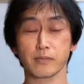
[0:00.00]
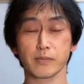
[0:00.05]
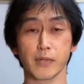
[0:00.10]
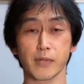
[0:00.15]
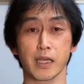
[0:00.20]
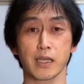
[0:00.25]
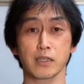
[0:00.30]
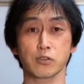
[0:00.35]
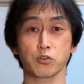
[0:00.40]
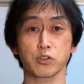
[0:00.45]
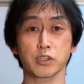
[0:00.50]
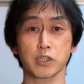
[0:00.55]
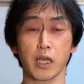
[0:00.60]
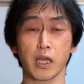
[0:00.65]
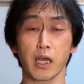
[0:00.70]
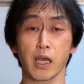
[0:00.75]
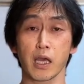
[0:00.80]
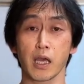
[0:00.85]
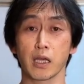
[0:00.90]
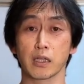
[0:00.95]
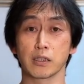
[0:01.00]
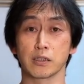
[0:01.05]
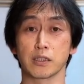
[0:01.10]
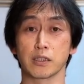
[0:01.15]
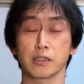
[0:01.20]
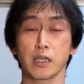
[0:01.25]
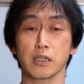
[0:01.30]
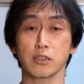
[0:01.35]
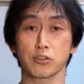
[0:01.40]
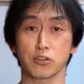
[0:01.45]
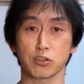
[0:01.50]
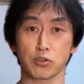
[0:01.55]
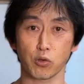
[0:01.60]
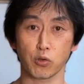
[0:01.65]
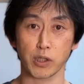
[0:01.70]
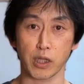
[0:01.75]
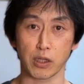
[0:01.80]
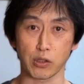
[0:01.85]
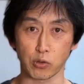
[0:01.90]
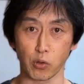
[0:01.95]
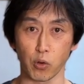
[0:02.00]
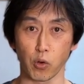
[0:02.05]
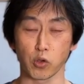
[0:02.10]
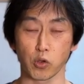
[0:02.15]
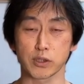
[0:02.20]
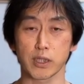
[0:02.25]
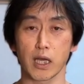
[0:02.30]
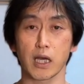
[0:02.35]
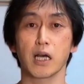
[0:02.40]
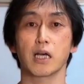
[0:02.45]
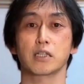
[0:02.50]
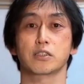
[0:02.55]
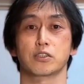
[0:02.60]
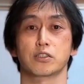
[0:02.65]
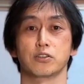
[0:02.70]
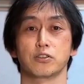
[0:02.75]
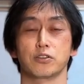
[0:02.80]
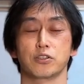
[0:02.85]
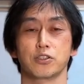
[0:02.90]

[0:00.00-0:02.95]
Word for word: えそして2015年の3月